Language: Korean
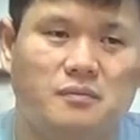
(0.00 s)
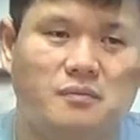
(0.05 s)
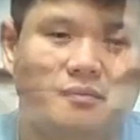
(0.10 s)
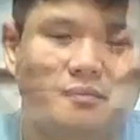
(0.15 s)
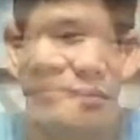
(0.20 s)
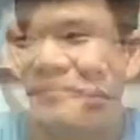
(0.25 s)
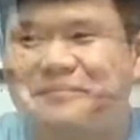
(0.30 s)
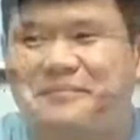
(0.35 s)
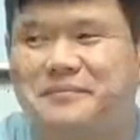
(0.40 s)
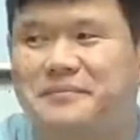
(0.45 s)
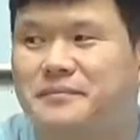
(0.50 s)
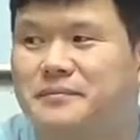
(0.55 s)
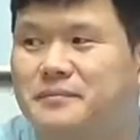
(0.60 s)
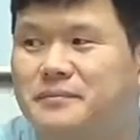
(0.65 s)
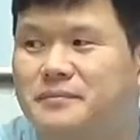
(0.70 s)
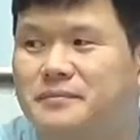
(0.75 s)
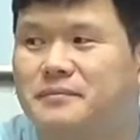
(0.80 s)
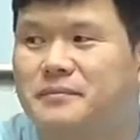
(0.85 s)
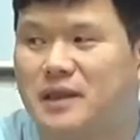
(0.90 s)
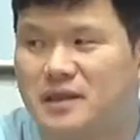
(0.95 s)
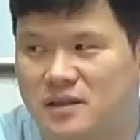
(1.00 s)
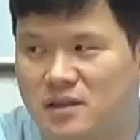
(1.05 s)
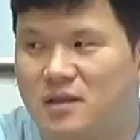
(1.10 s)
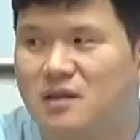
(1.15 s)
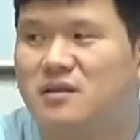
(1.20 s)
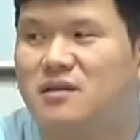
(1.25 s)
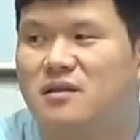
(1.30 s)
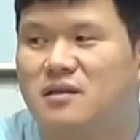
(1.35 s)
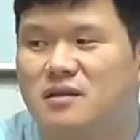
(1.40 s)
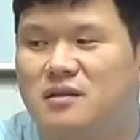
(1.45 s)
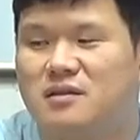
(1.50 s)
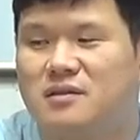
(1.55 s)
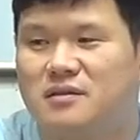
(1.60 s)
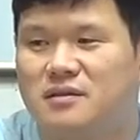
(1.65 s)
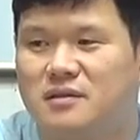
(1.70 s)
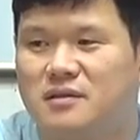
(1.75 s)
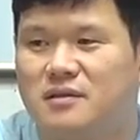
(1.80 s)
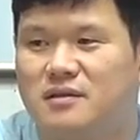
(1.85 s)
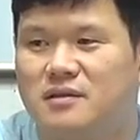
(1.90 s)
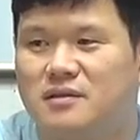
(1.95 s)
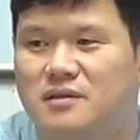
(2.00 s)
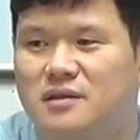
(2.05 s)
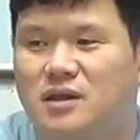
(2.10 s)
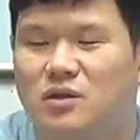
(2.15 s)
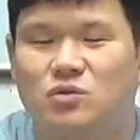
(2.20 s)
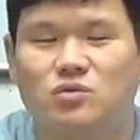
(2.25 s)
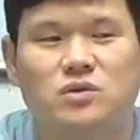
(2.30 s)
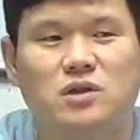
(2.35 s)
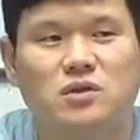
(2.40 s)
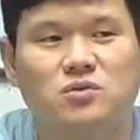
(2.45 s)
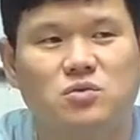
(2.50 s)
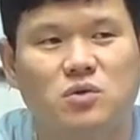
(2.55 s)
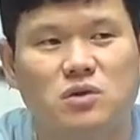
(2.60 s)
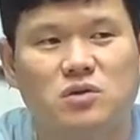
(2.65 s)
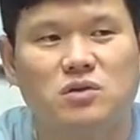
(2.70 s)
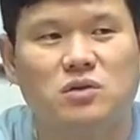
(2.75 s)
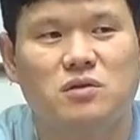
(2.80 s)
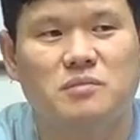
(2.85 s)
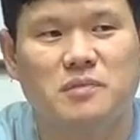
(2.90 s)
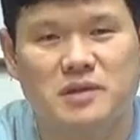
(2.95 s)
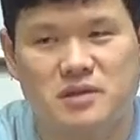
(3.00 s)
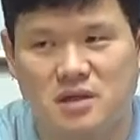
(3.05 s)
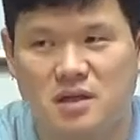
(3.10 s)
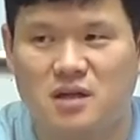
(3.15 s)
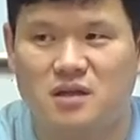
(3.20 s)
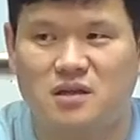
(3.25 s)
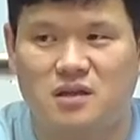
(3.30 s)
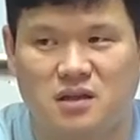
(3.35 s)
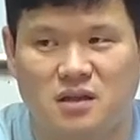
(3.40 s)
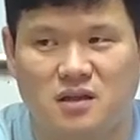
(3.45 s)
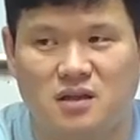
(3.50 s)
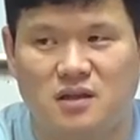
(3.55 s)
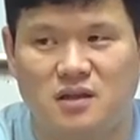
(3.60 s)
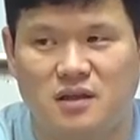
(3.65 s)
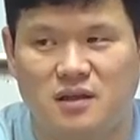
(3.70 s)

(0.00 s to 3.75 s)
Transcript: 마세라티 마세라티 자동차 쪽에서는 마세라티